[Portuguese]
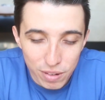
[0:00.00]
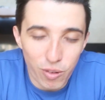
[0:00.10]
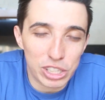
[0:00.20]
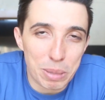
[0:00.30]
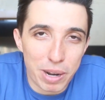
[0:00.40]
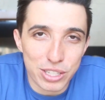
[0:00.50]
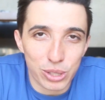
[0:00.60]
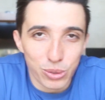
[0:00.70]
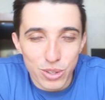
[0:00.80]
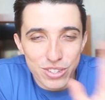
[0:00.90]
Forte abraço a
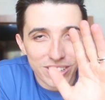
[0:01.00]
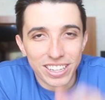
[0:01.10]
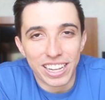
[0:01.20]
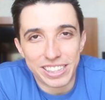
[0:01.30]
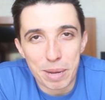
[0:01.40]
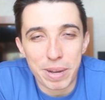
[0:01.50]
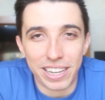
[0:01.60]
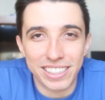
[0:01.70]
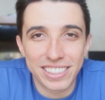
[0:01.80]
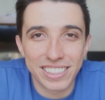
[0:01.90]
todos e até
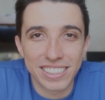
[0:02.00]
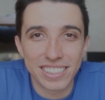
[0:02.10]
amanhã.